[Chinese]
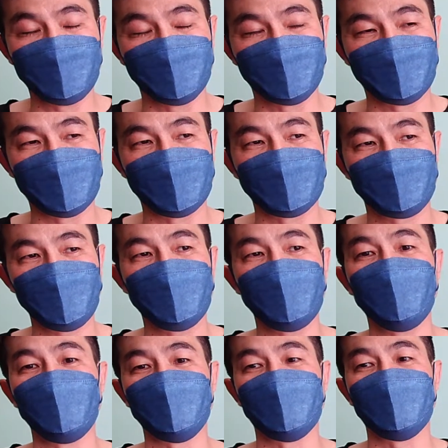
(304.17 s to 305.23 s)
服的最
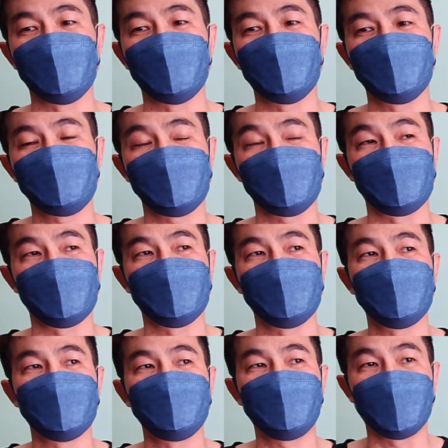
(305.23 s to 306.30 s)
后的这个
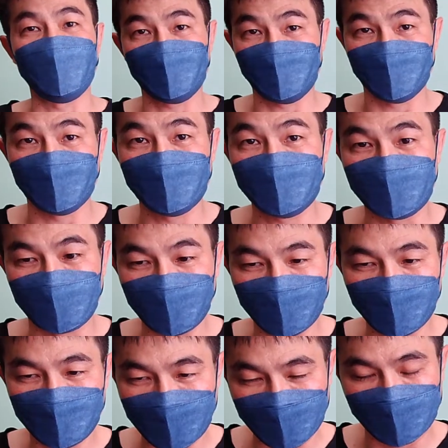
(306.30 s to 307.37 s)
标准，然
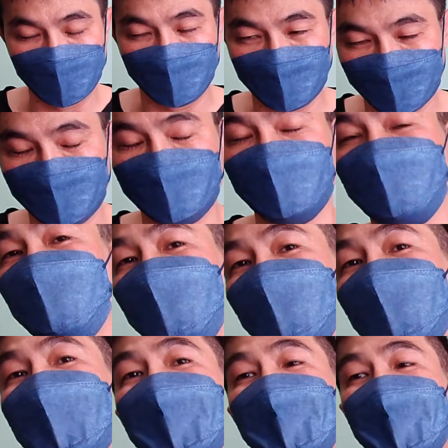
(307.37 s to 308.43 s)
后办理不是服。
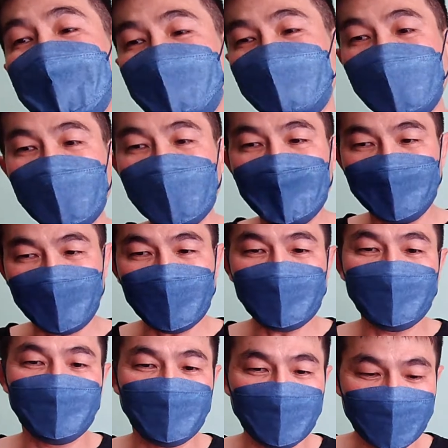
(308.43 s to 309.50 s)
那办
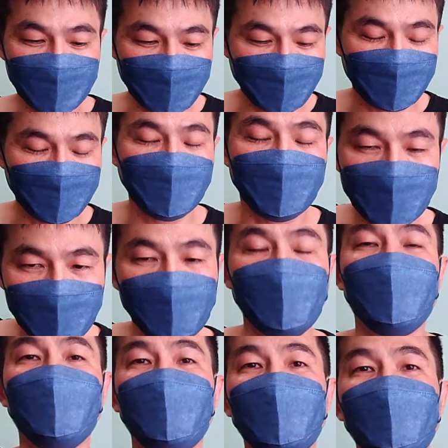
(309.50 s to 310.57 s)
理不是服
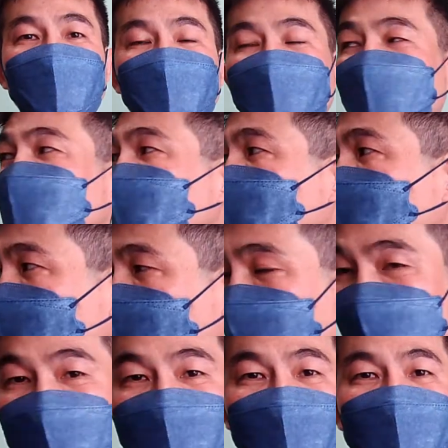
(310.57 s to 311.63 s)
过后呢？
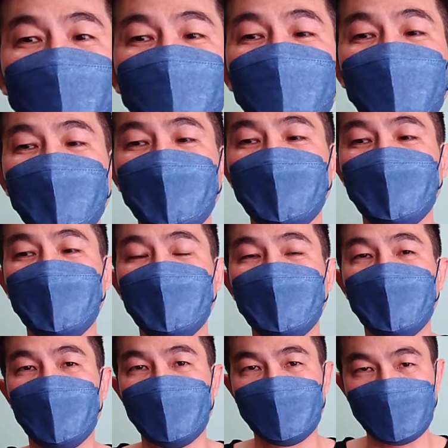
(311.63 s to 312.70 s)
两年，
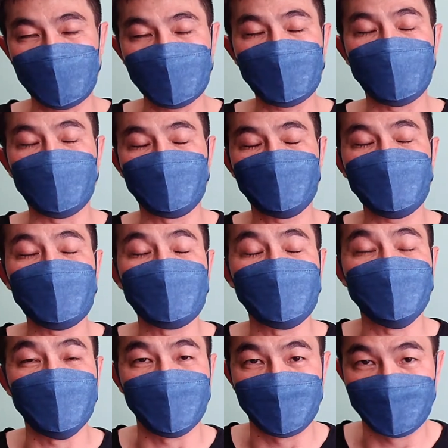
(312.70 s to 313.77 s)
他考上了
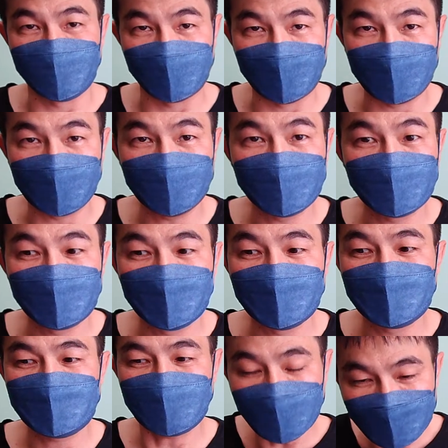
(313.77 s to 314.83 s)
警察，
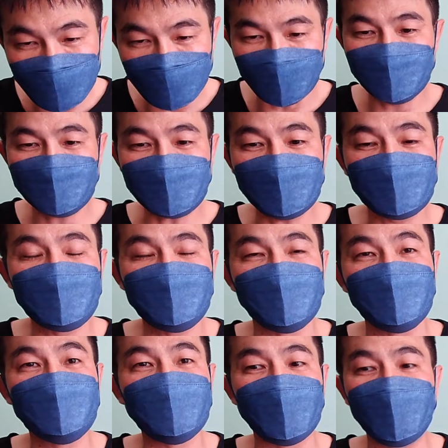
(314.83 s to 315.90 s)
他考上了
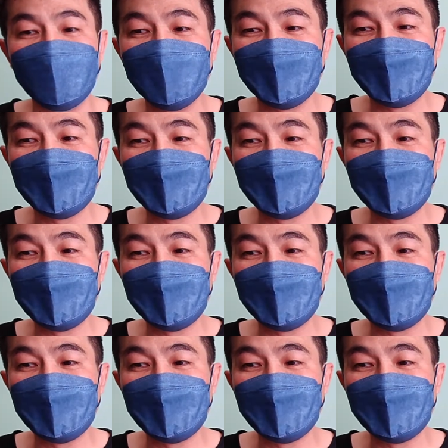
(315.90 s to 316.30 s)
警察。